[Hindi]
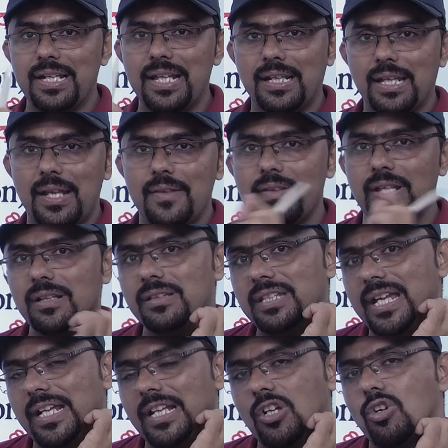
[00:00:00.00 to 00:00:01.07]
के अंदर
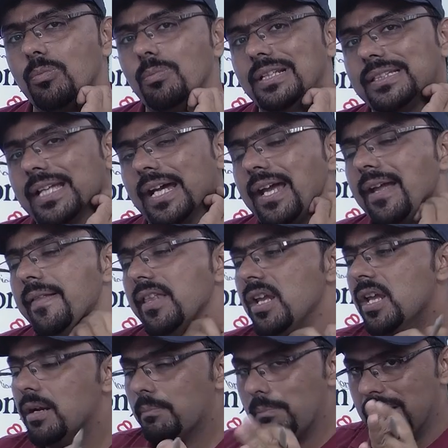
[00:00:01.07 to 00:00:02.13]
देखने को मिलता है
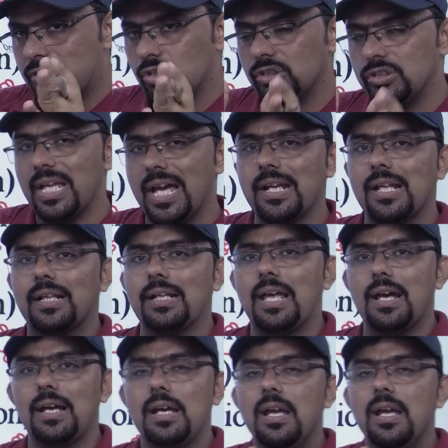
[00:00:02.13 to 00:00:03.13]
बच्चों ध्यान रखना